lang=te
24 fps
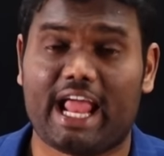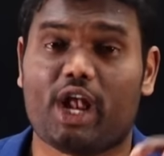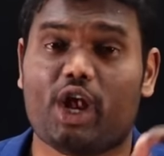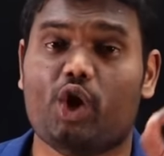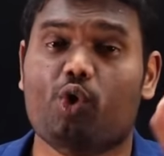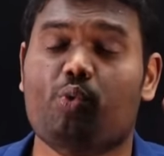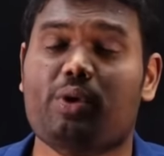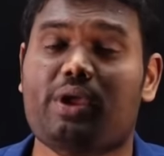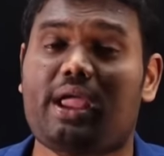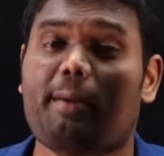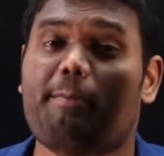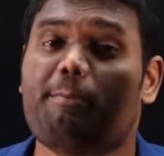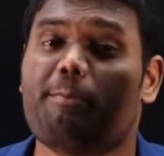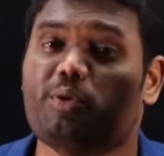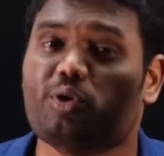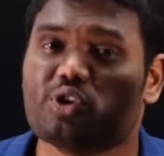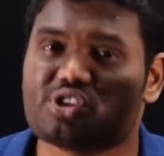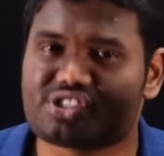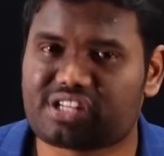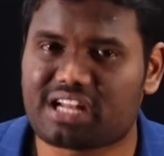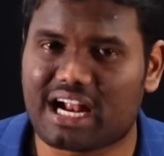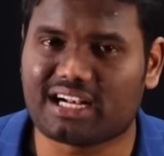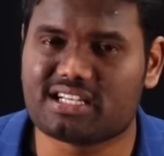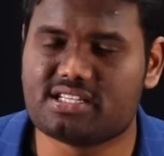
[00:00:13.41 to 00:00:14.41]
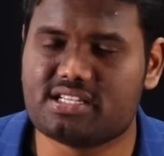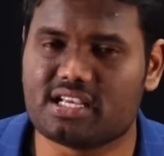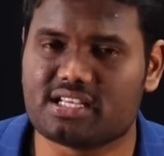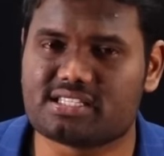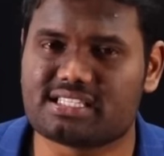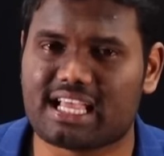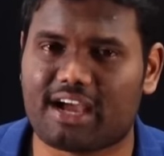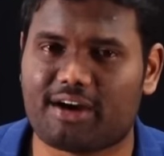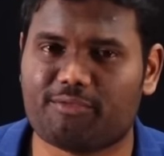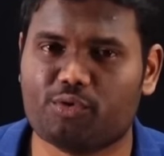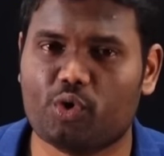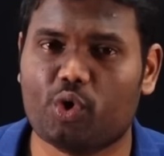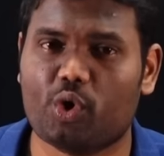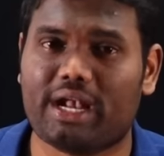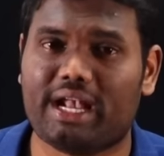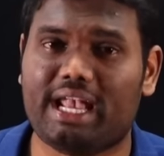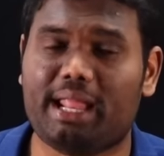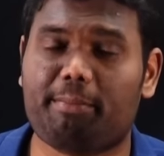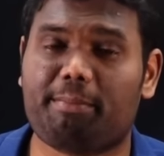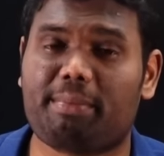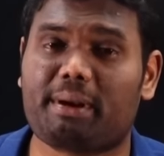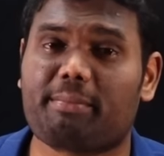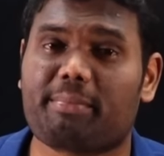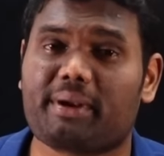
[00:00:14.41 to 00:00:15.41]
నువ్వు ఎప్పుడు స్టార్ట్ చేసావు
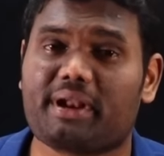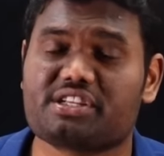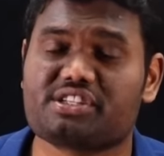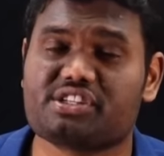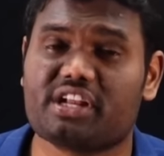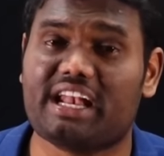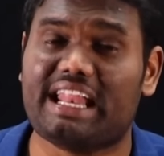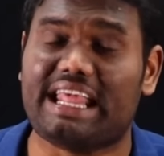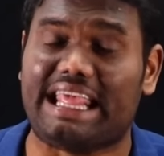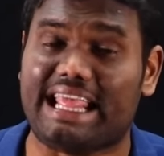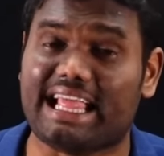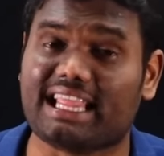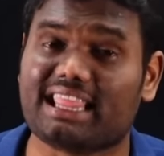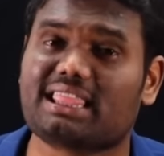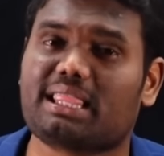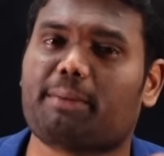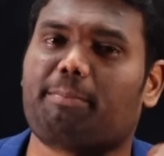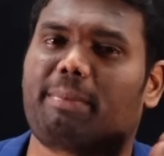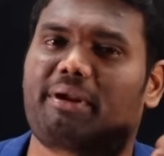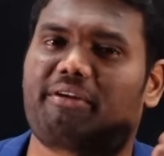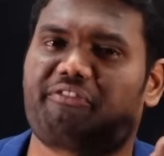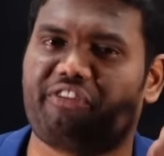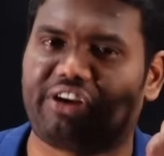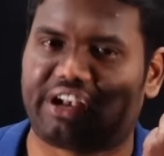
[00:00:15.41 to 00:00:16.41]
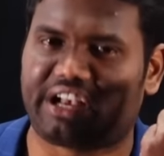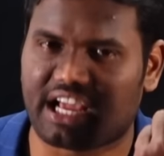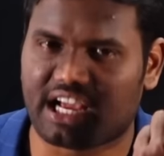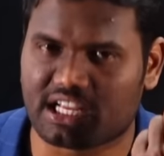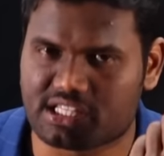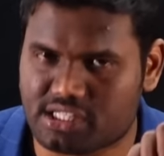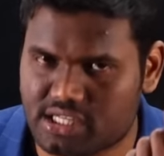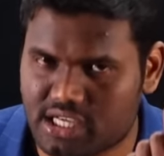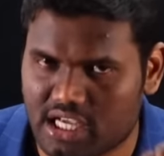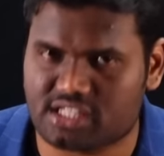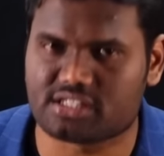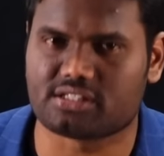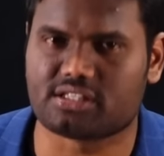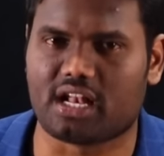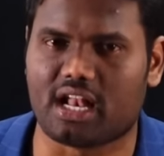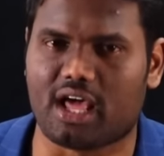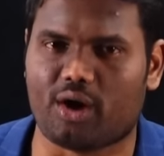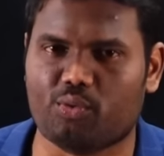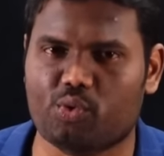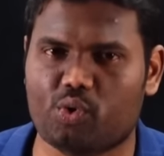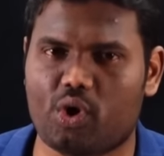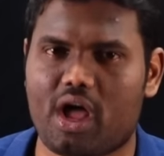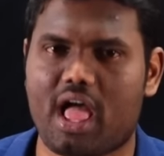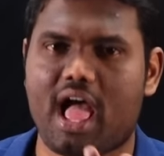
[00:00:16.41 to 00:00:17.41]
నీ ప్రిపరేషన్ని ఎంత పర్ఫెక్ట్గా
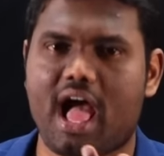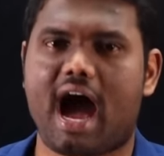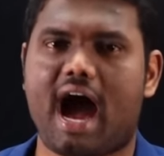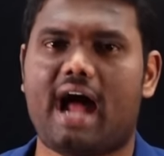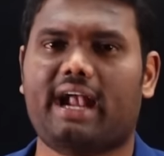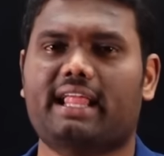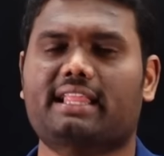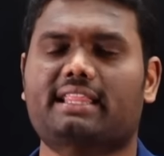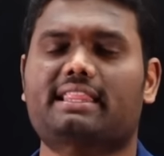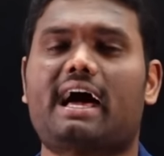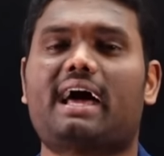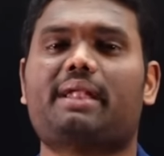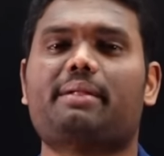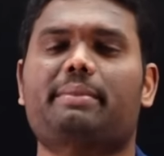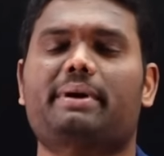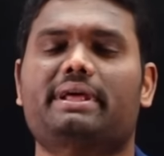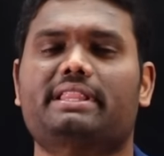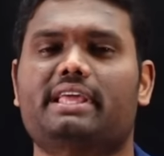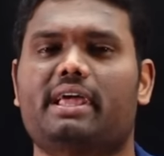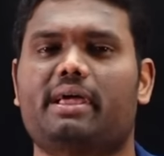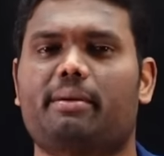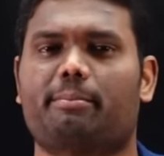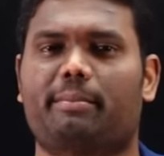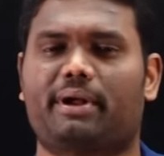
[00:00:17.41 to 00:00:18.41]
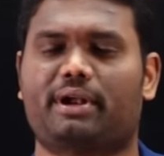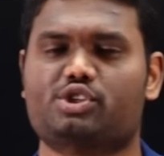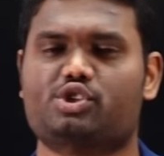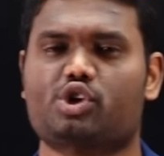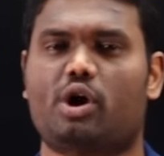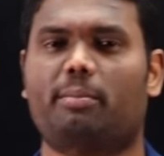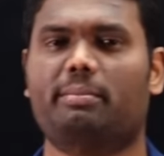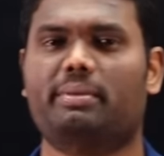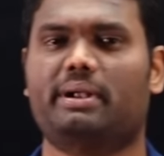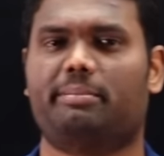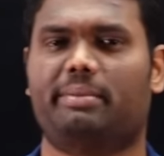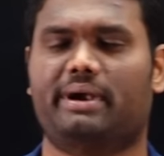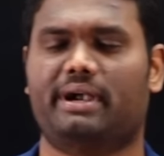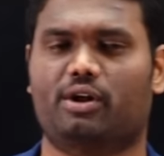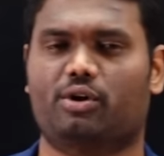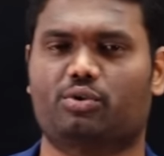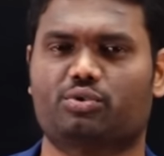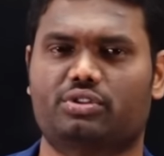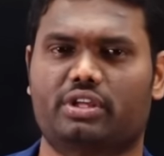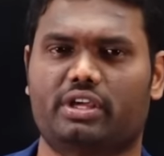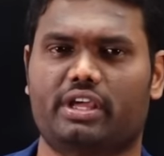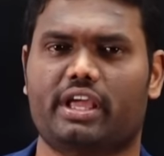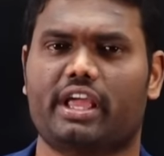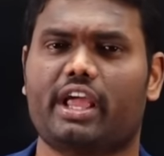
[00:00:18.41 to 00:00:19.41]
చేస్తున్నావు అనే దాని మీదే మన జాబ్ డిపెండ్
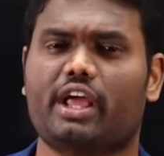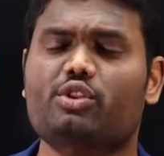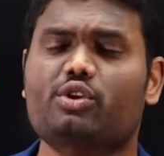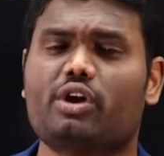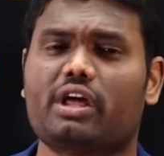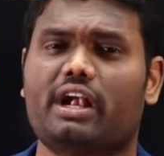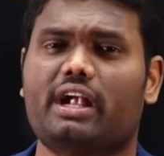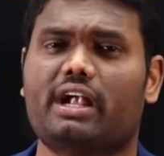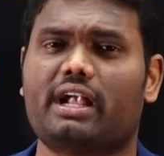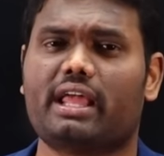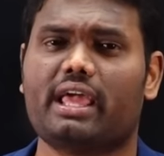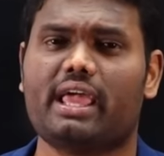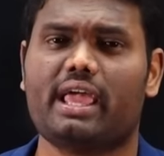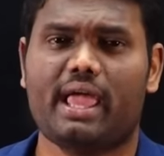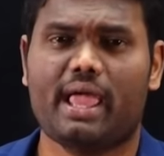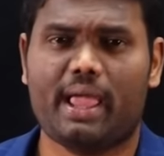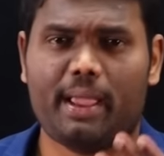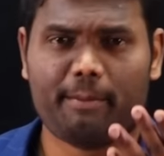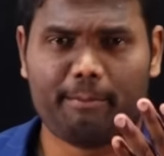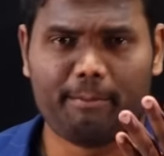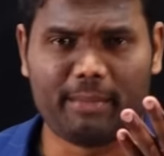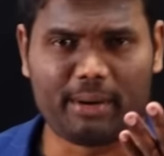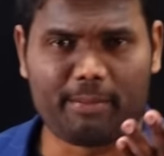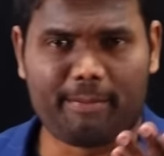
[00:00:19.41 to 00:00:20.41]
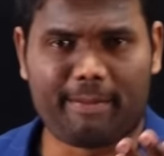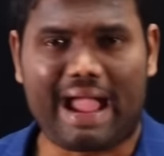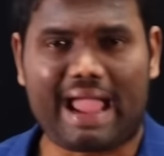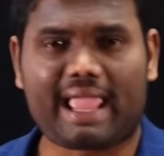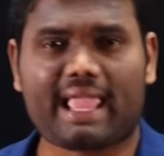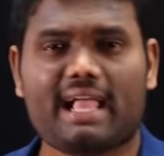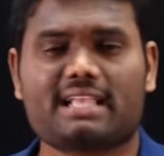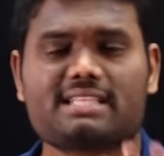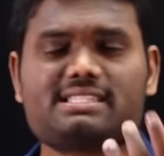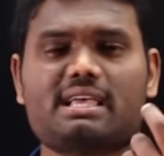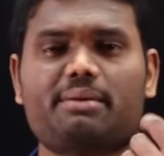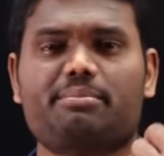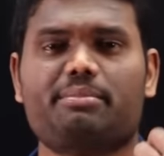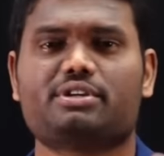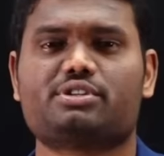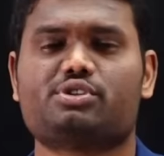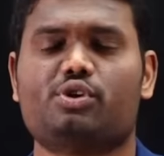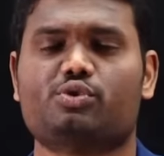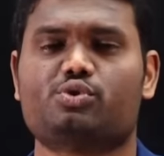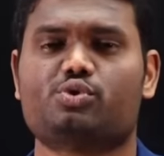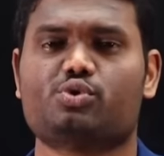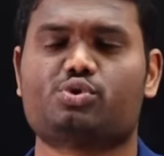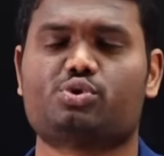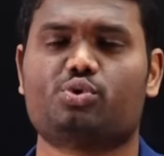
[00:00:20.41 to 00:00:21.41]
అవుద్ది ఎందుకంటే మీరు బ్యాంక్
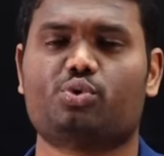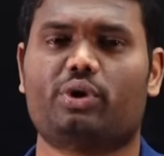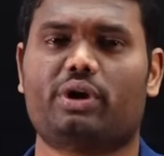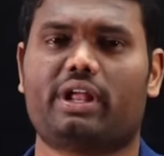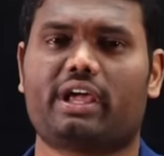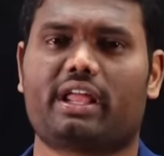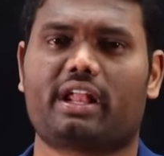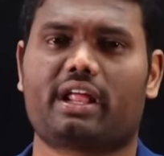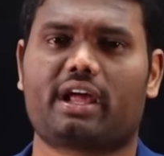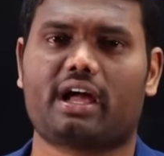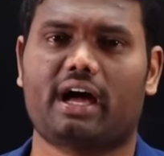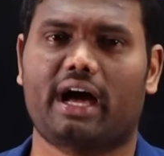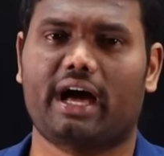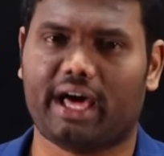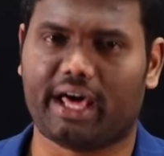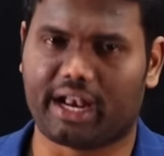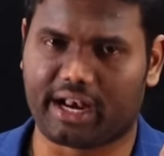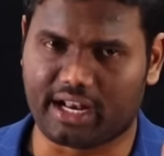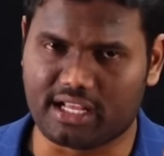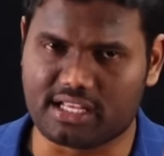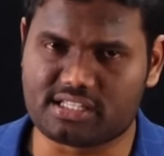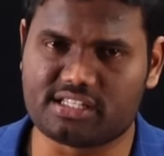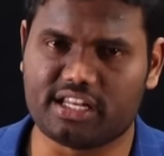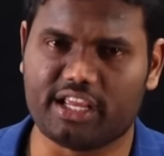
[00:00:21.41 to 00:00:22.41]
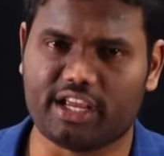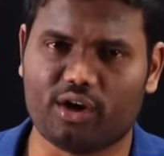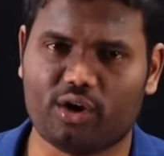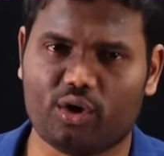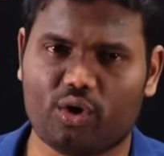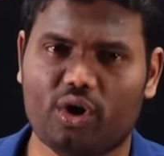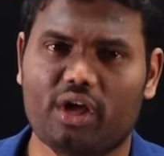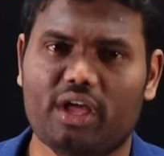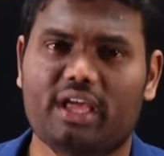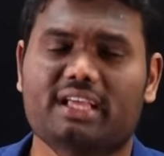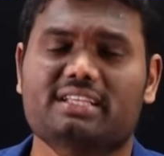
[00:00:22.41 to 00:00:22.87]
ఎగ్జామినేషన్లో చూస్తుంటే కనుక రీజనింగ్లో